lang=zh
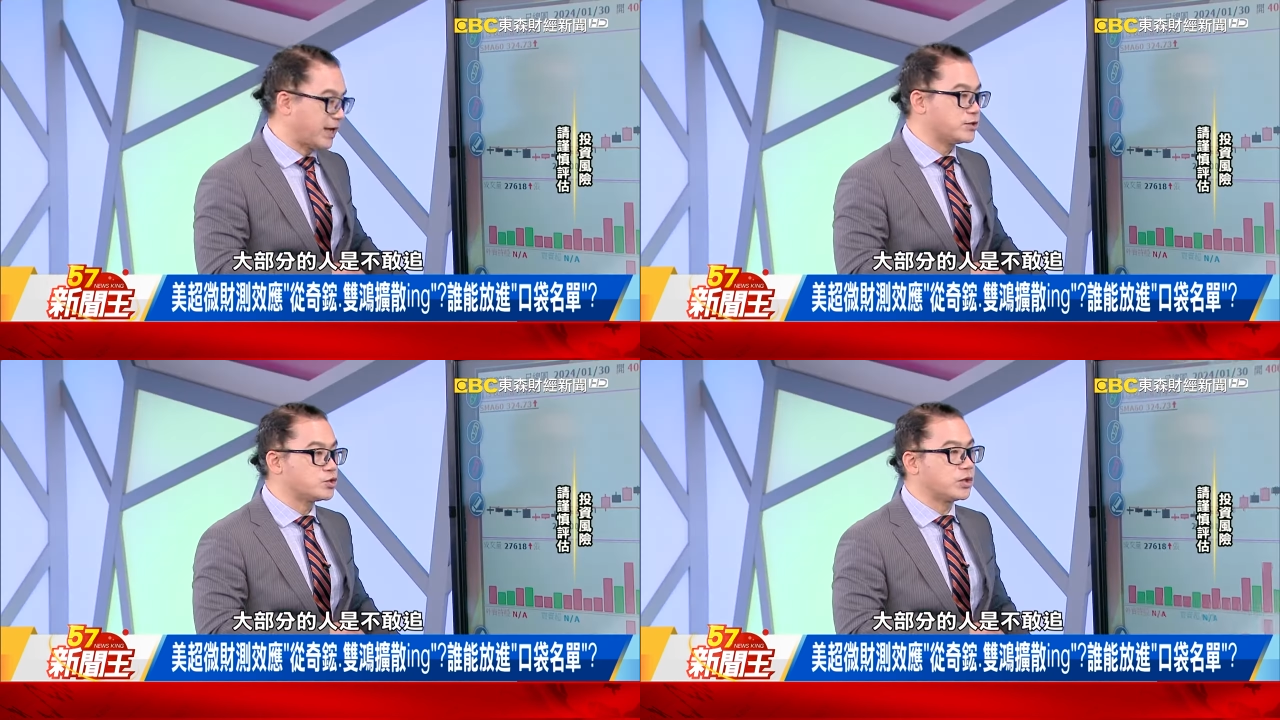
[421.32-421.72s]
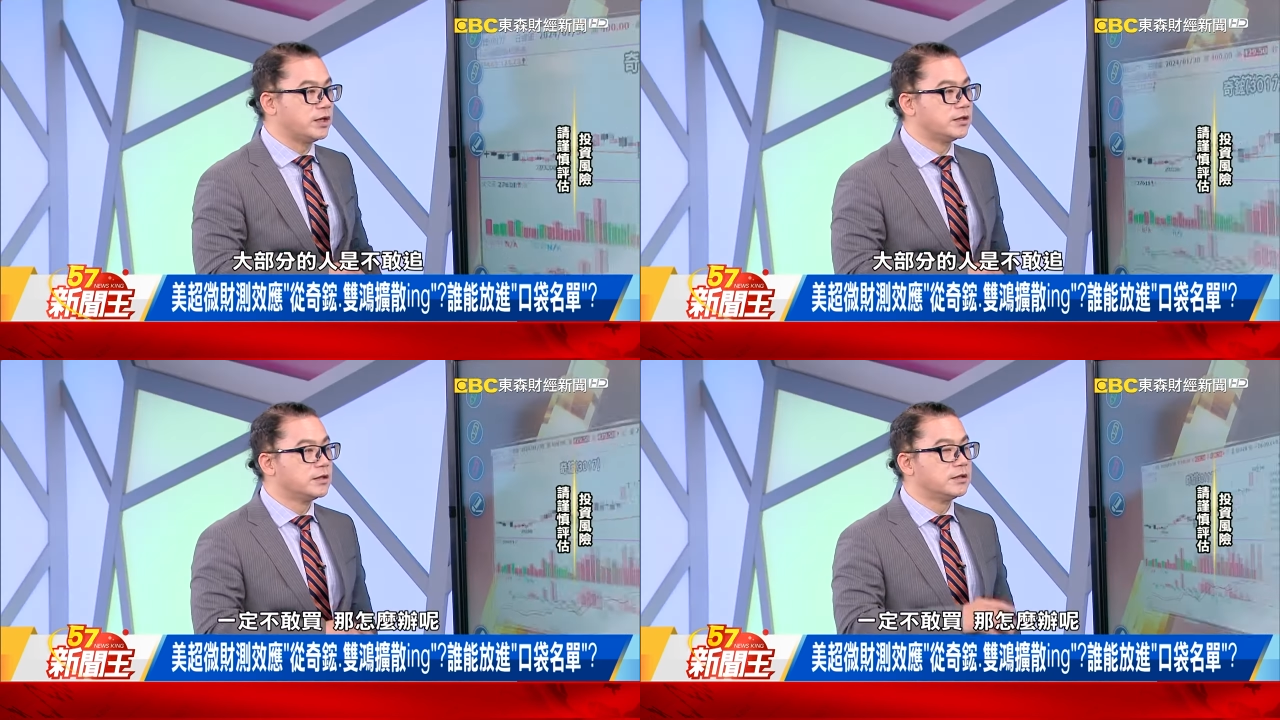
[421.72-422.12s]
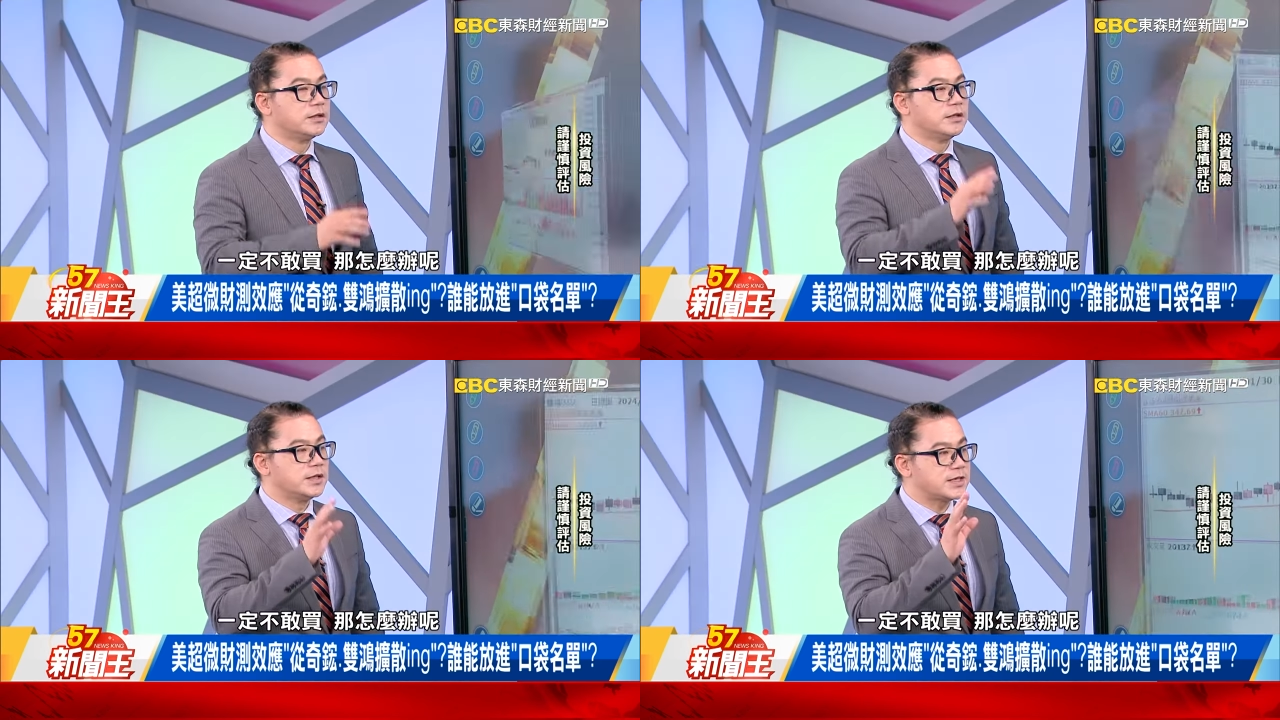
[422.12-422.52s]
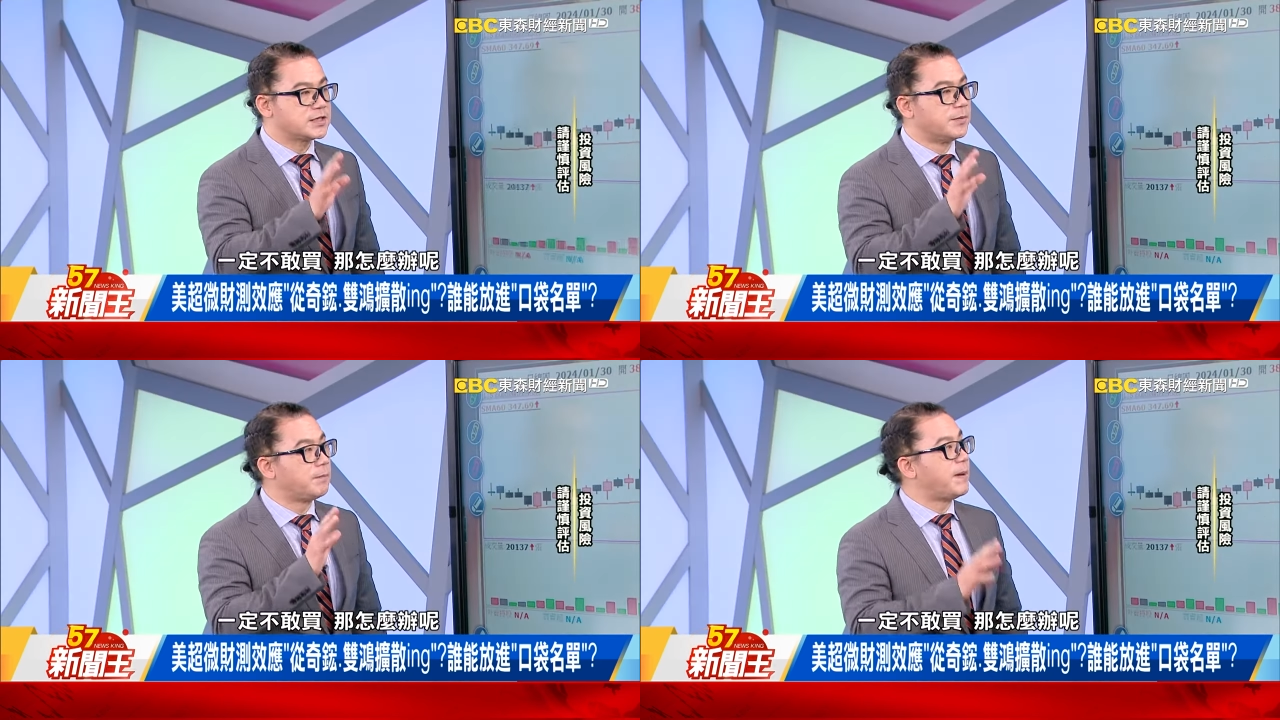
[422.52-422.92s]
敢追，一定不敢买，那
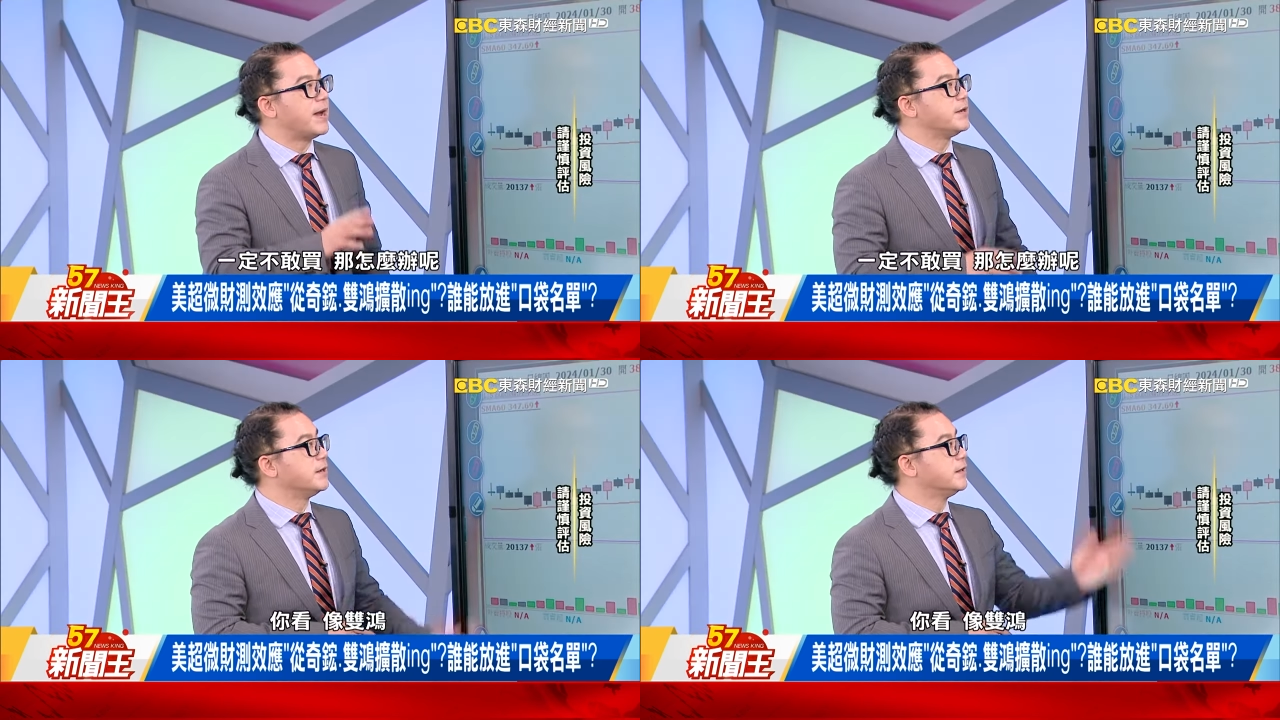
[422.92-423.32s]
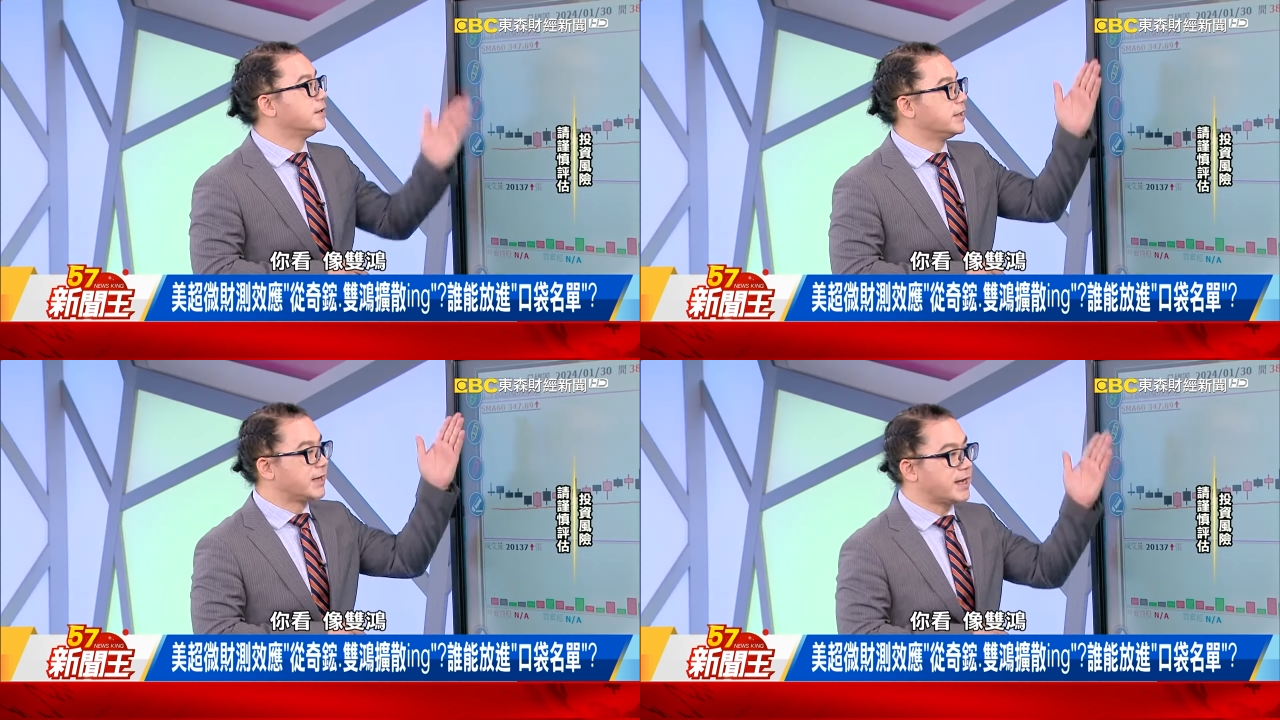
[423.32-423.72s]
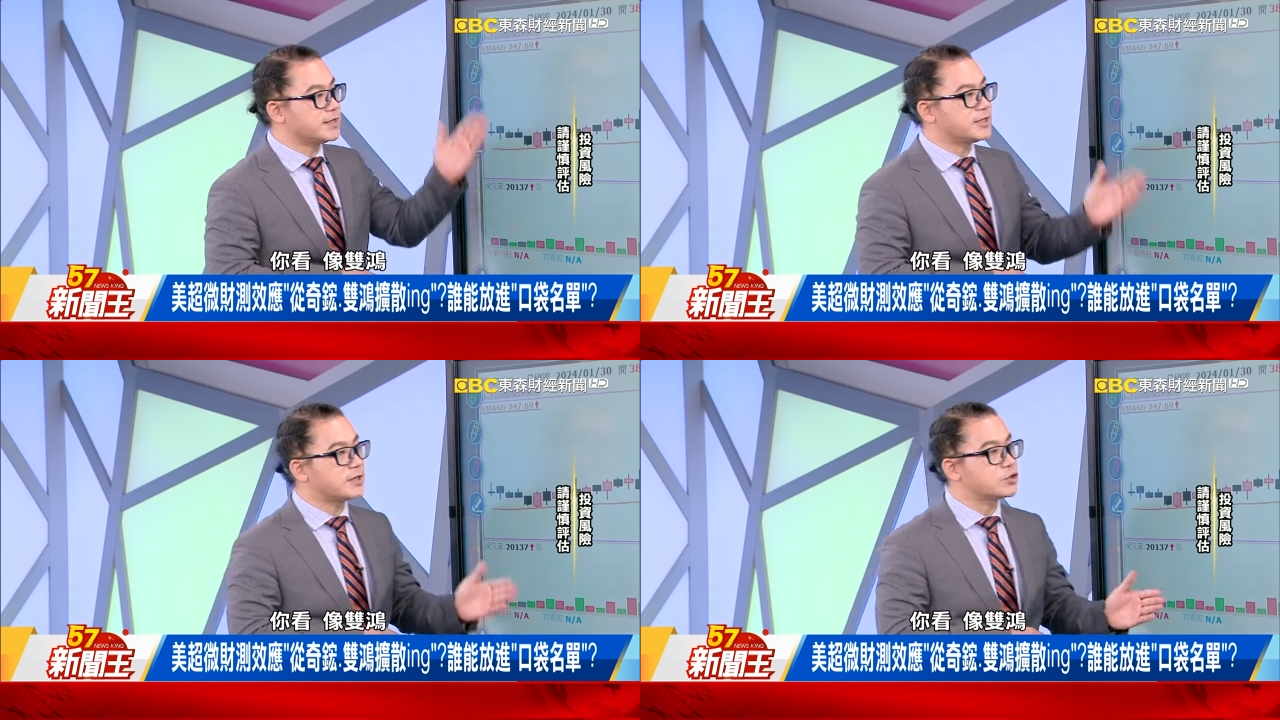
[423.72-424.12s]
怎么办呢？你看像